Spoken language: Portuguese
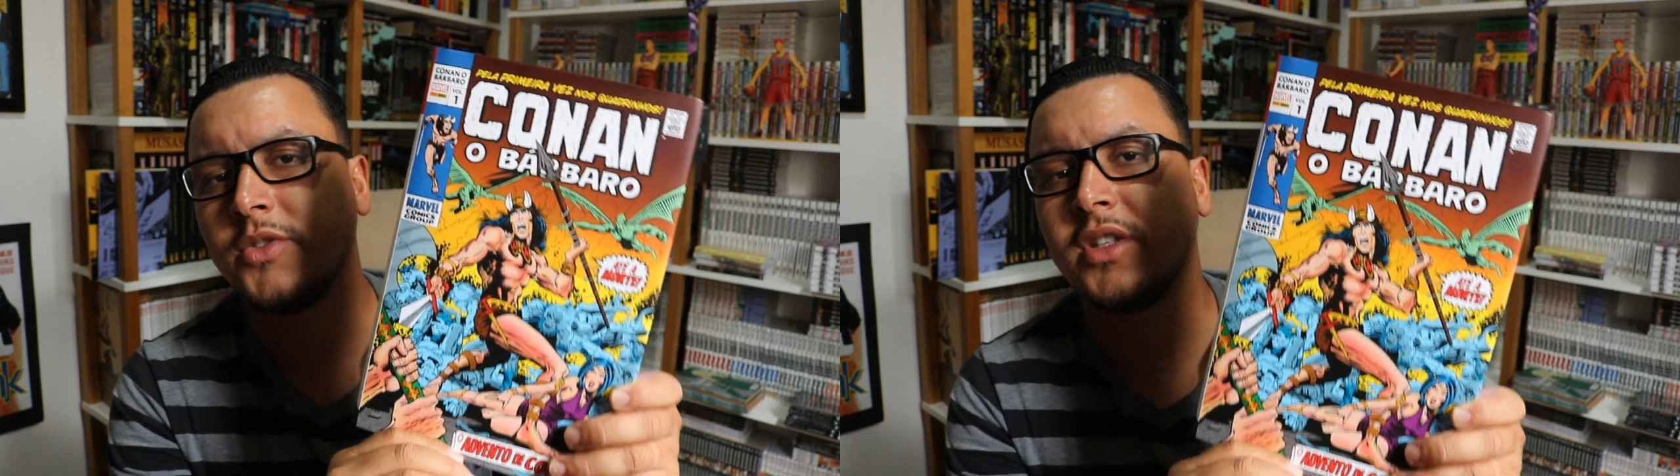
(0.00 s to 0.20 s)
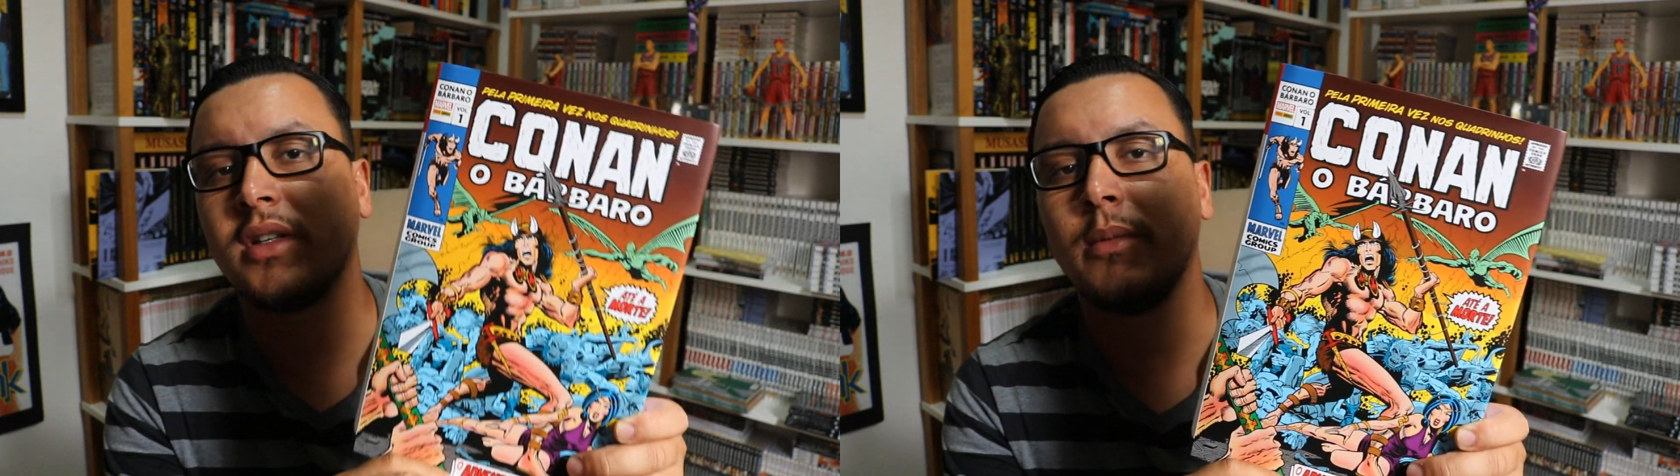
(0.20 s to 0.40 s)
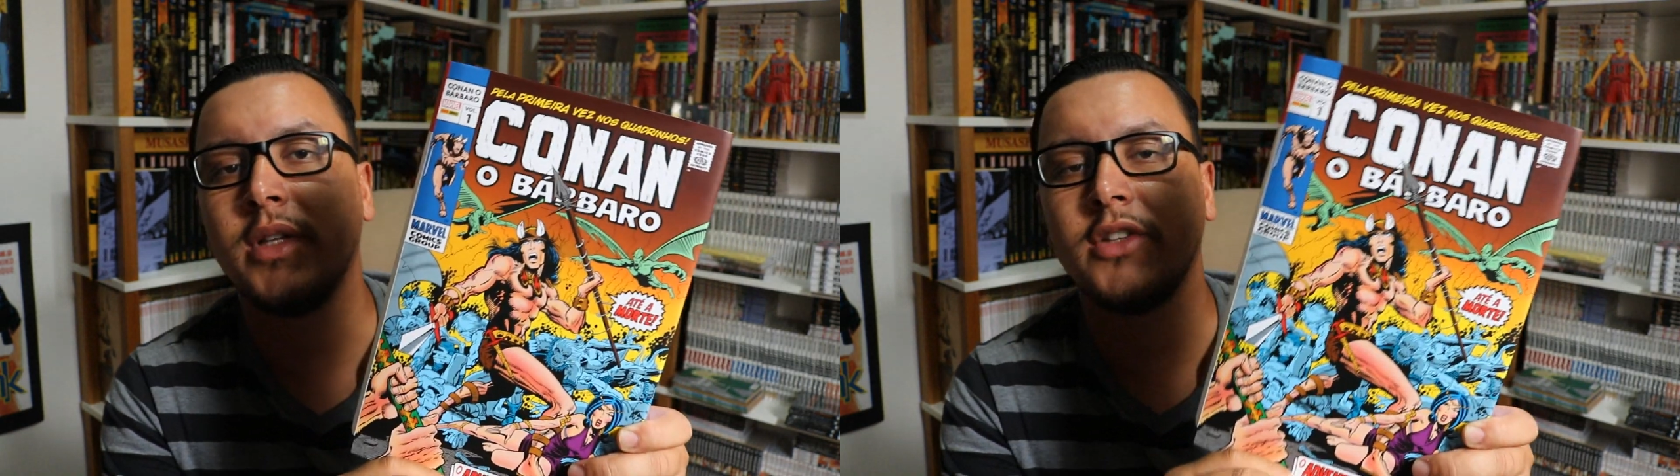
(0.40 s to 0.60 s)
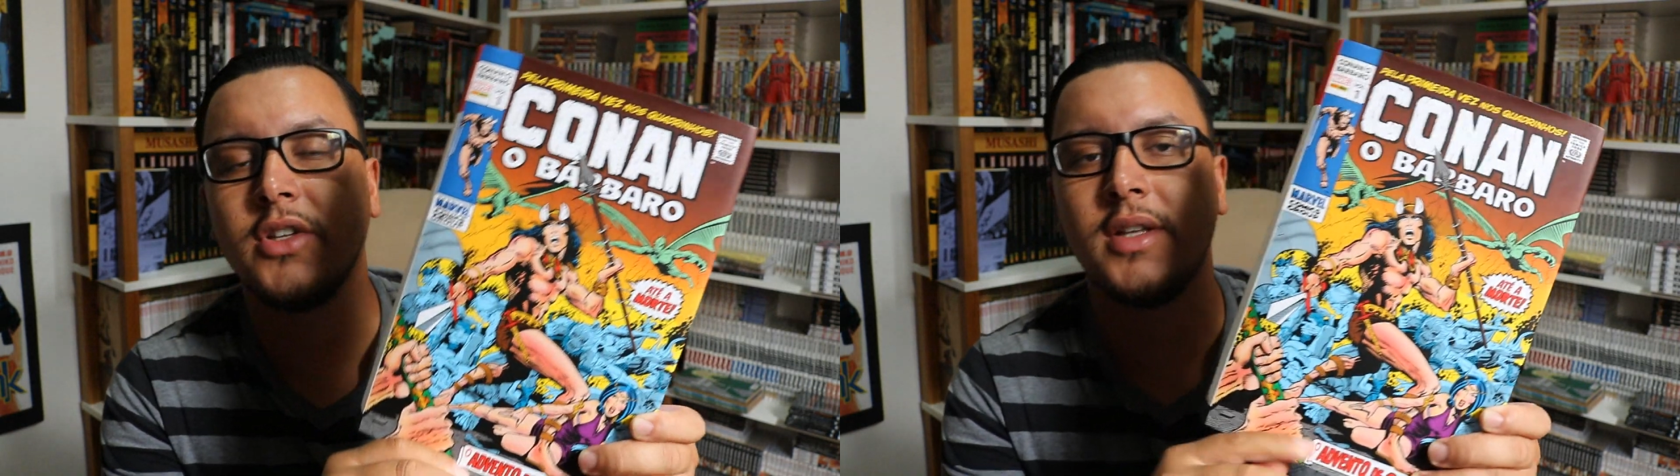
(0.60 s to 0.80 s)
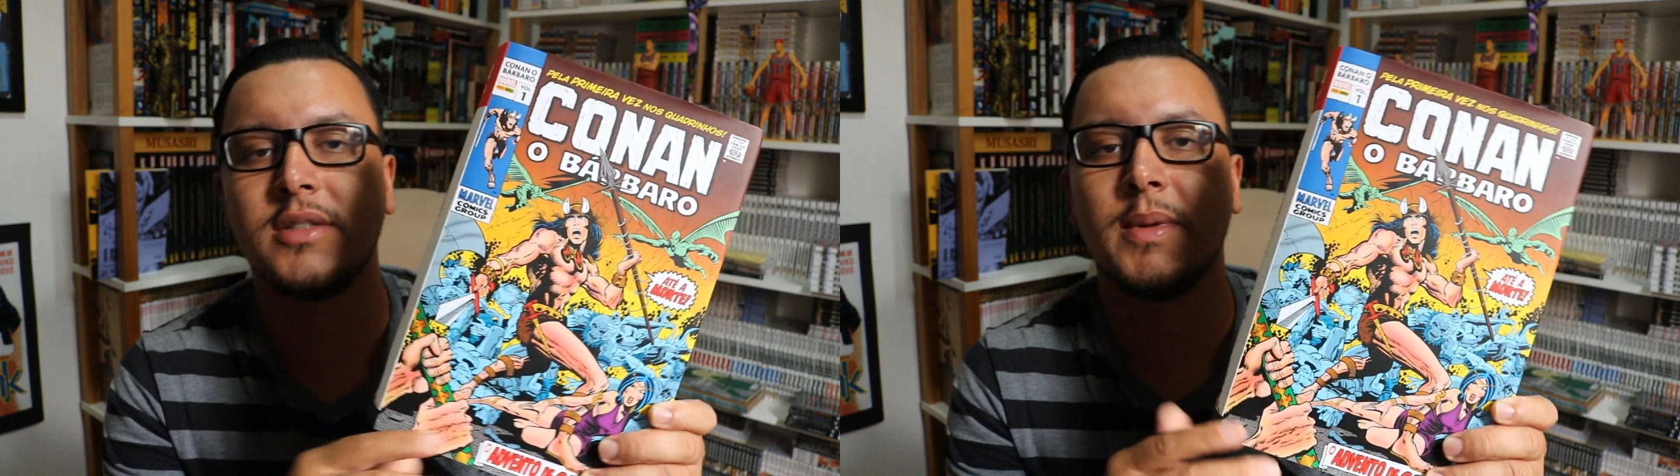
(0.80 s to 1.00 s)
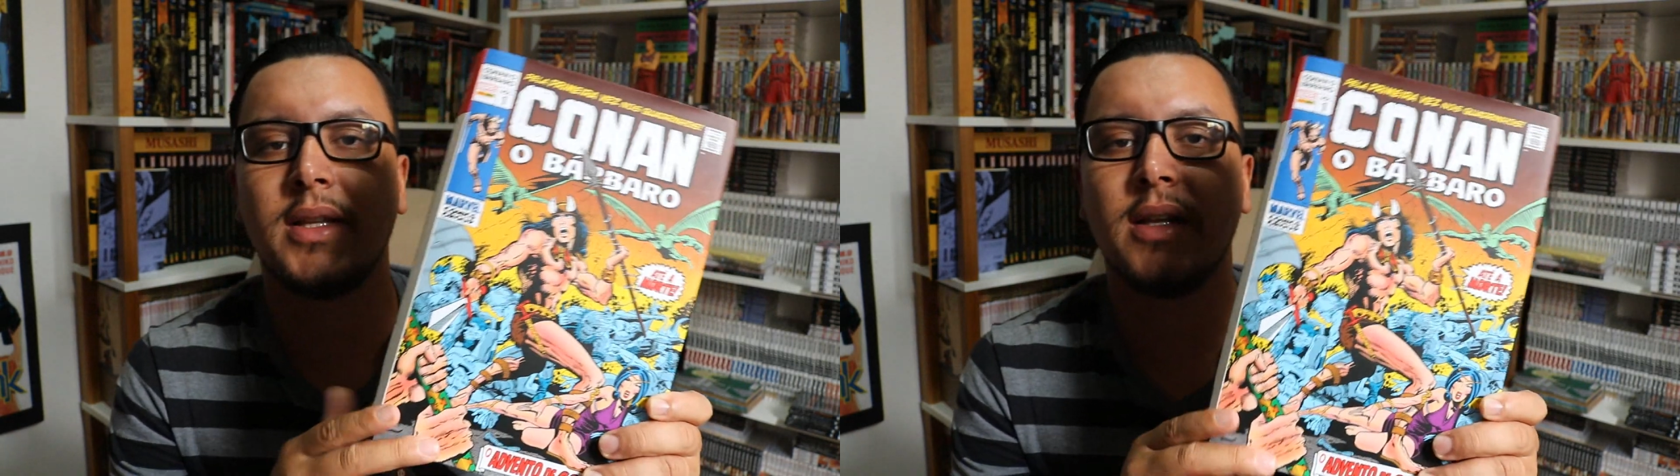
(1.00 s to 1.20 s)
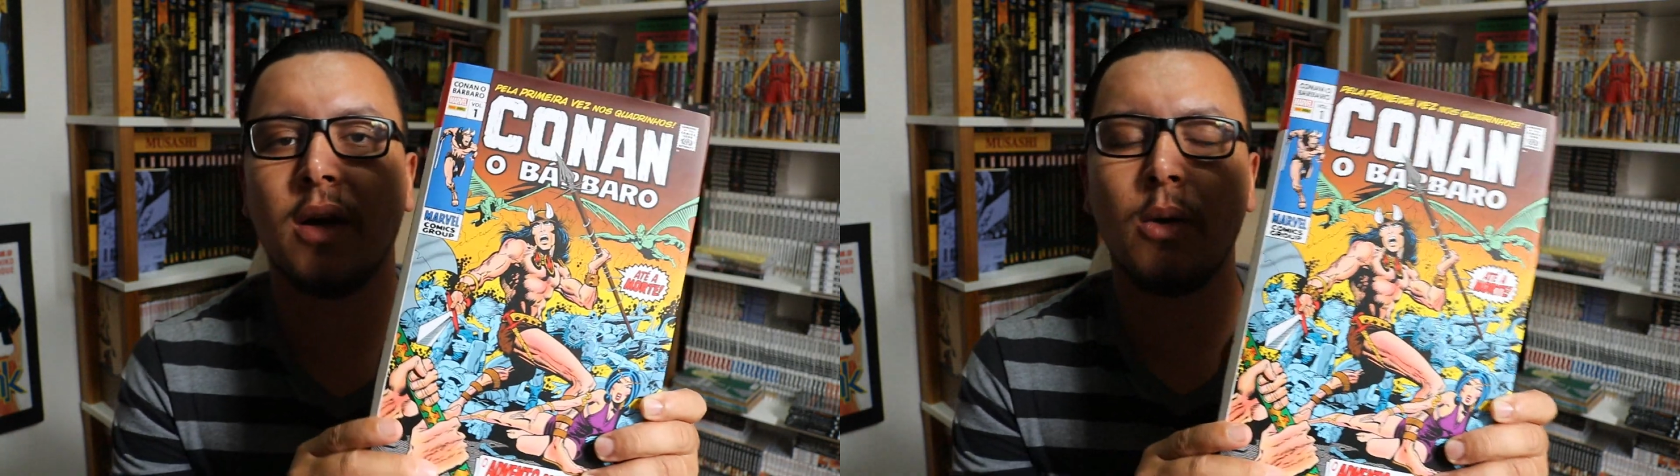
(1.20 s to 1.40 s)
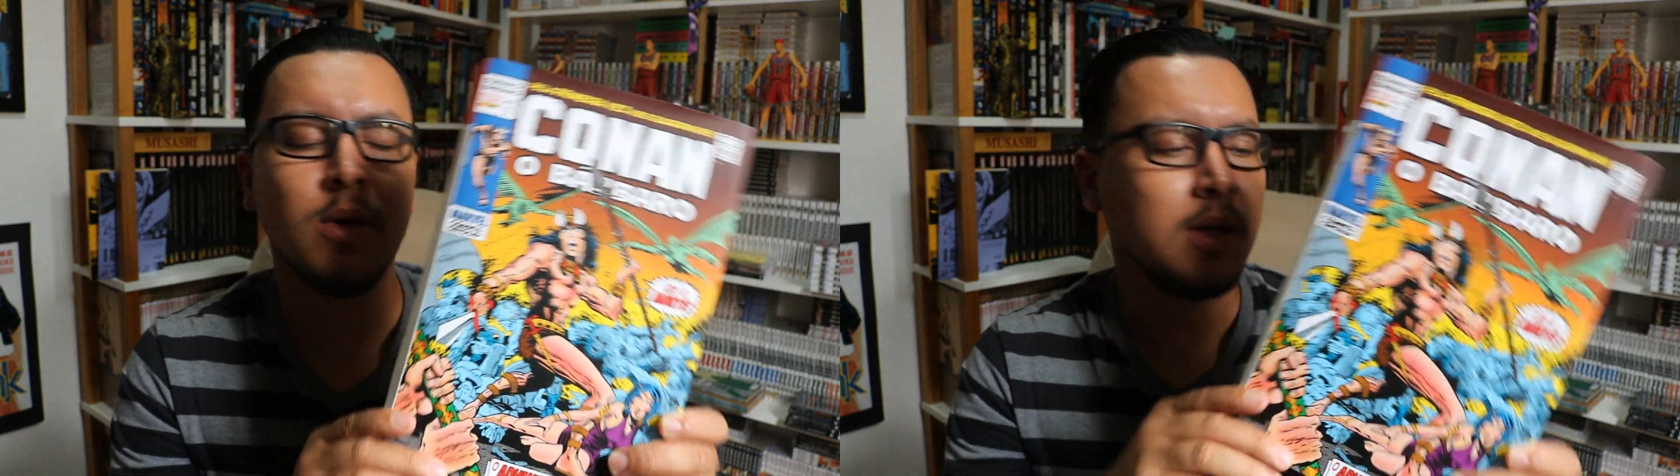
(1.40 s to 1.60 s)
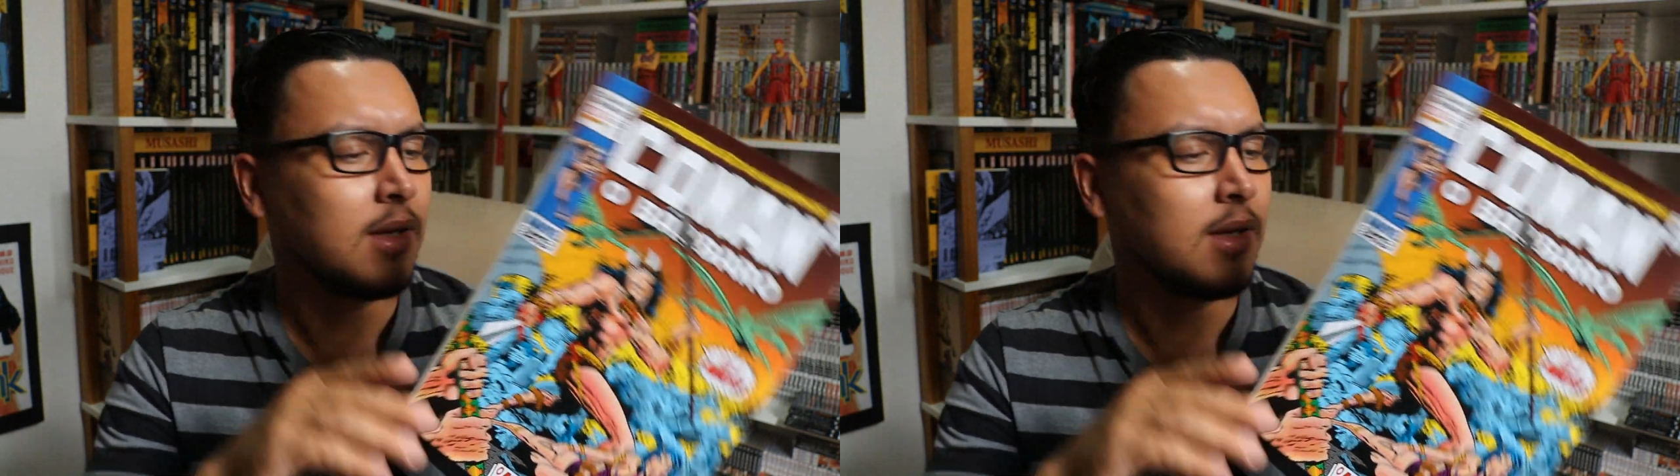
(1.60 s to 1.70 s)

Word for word: já terminei de ler esse material,